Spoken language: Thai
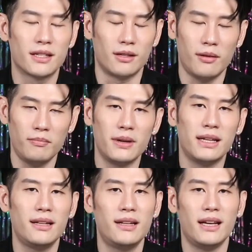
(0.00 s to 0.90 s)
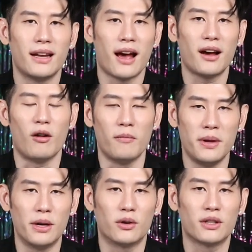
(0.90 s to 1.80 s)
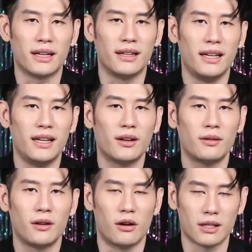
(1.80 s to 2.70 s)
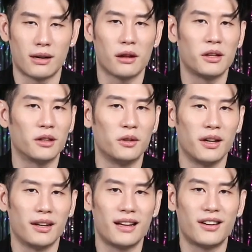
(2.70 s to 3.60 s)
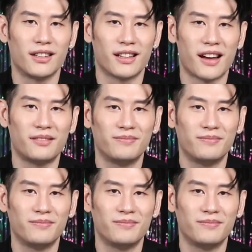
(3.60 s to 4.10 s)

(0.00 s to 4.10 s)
ถือว่าเป็นปีที่ดีนะฮะของปี67นี้ของชาวราศีตุลอย่างแน่นอนครับ